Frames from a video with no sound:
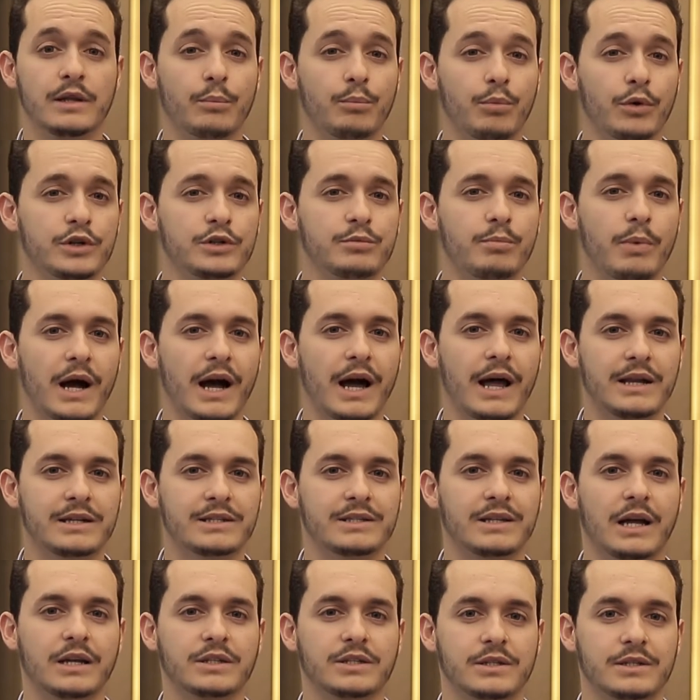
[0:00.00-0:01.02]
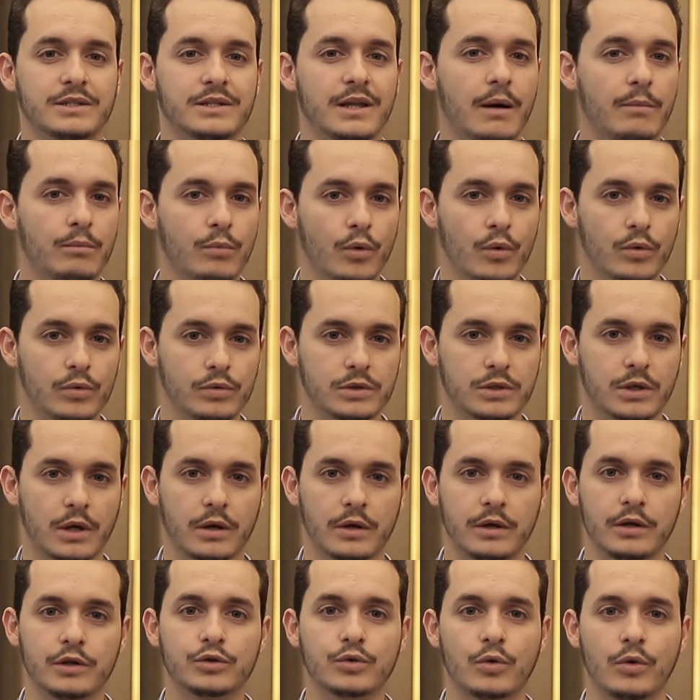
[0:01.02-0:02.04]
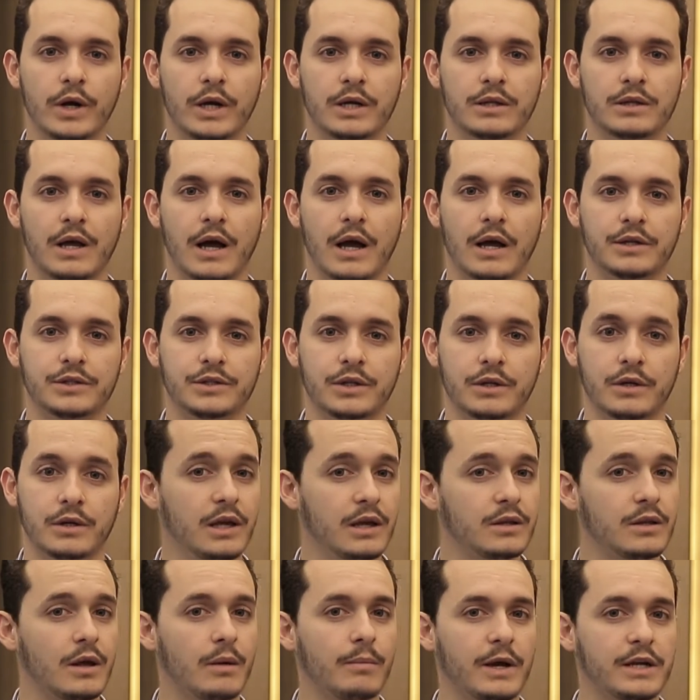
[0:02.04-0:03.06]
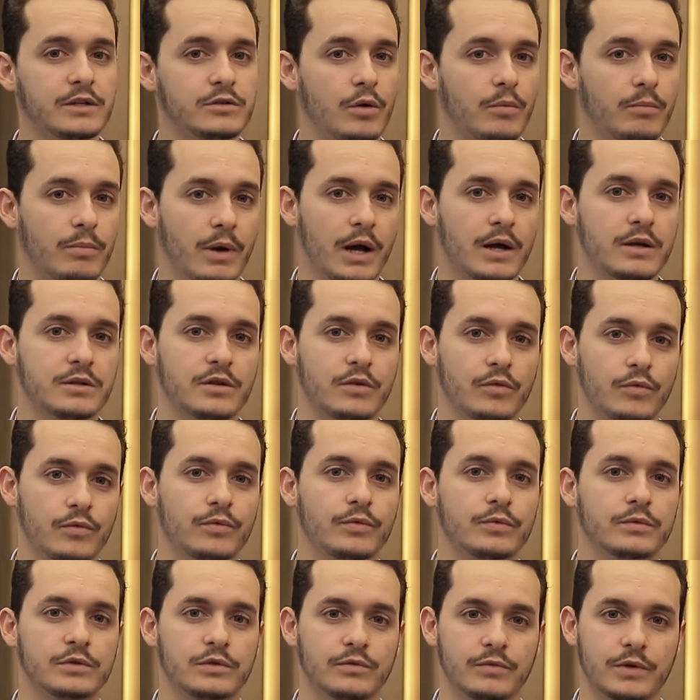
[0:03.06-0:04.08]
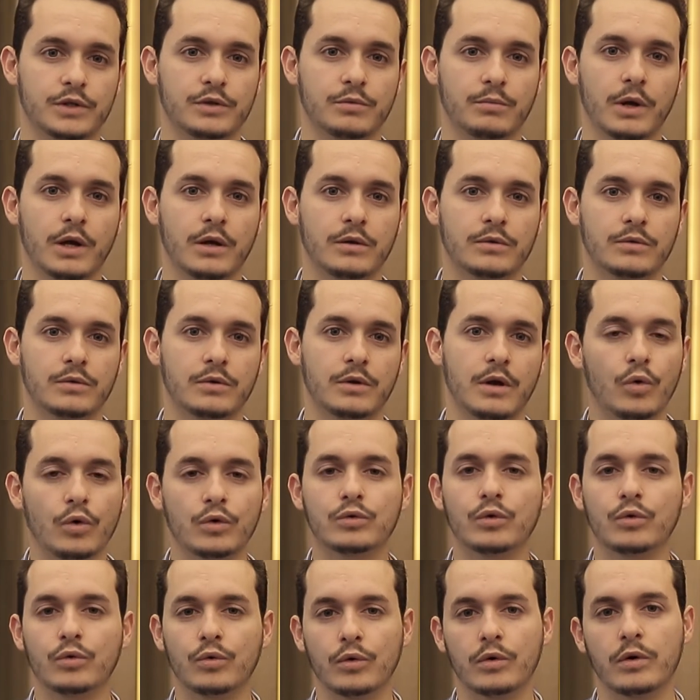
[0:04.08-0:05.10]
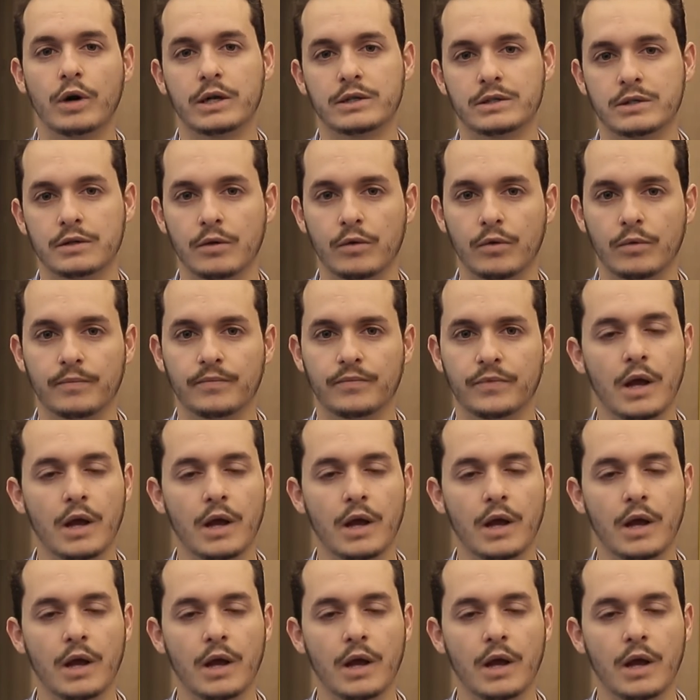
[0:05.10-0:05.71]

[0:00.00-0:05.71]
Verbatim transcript: Depois de pagar as taxas da bolsa e de corretagem, que também são pagas em um fundo de investimento, todo o lucro é seu.